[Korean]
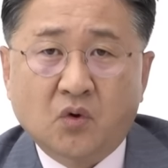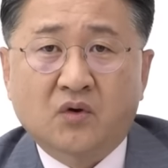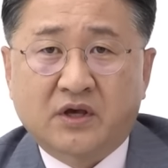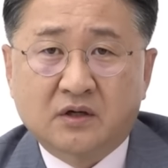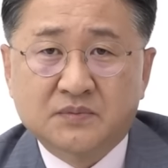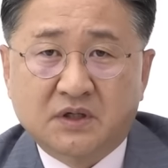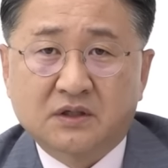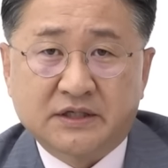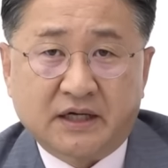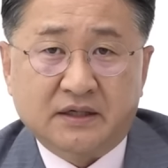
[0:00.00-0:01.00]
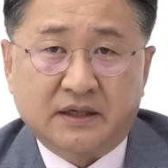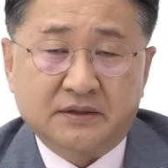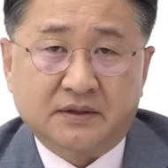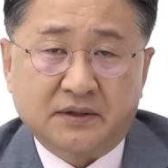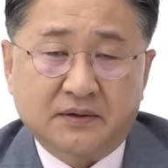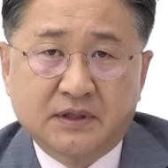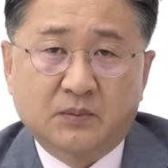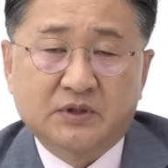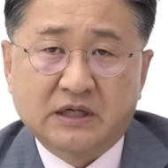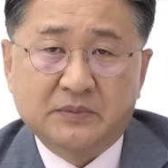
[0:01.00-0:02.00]
또 계엄령을 이야기를 하는 거예요. 이게
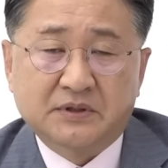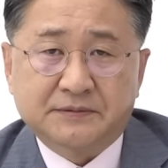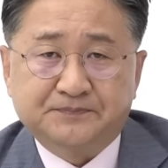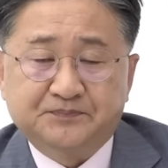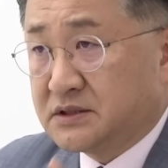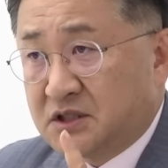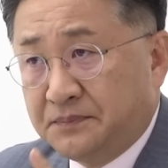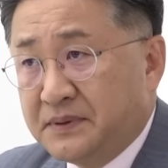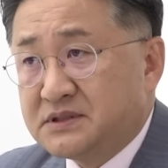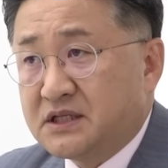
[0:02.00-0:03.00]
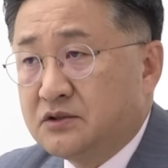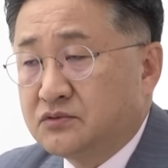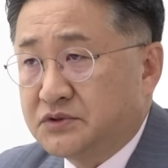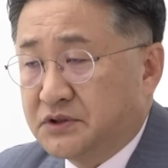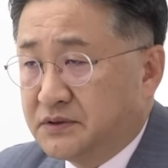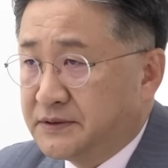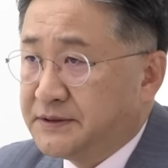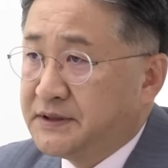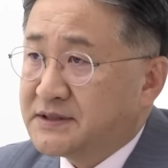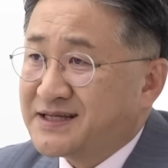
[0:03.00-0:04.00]
뭐냐면 첫 번째
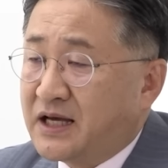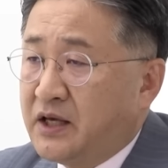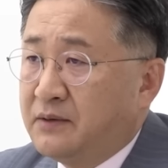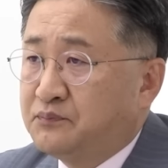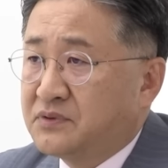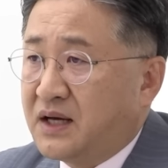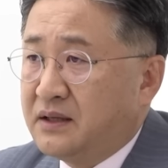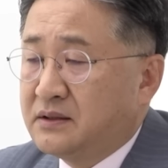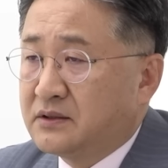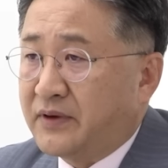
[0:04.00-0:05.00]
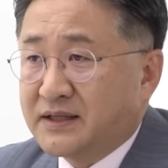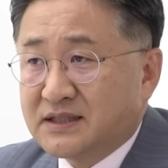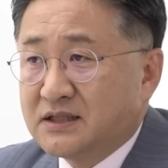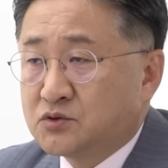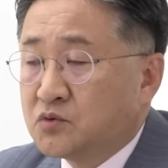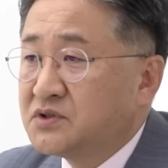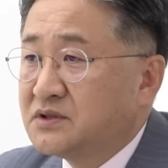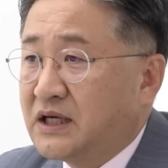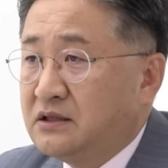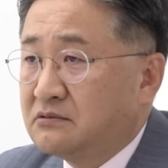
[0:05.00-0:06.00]
이유는요. 이게 사회 불안을 굉장히
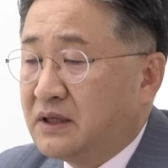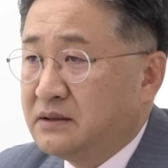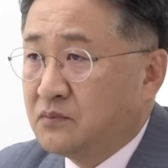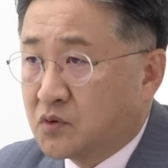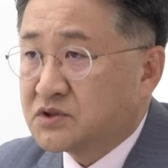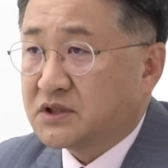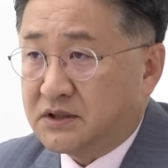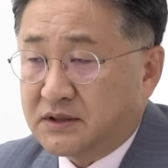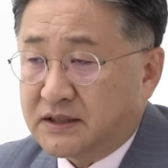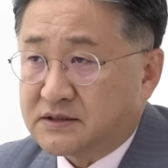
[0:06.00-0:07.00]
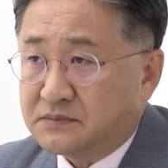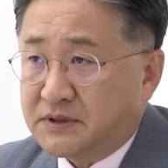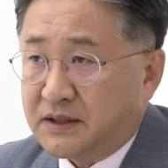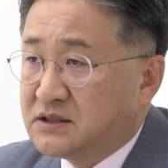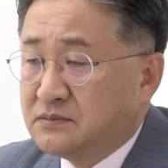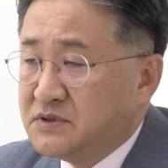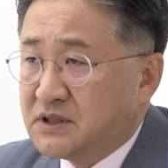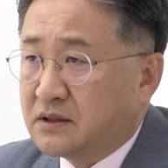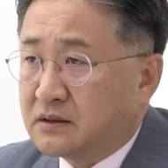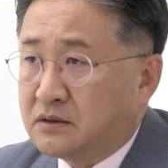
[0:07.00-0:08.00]
조성하려고 하는 목적이 있는 것 같습니다. 지금
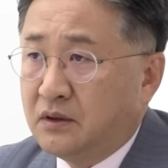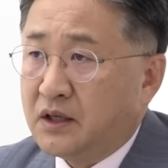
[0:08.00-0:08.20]
이제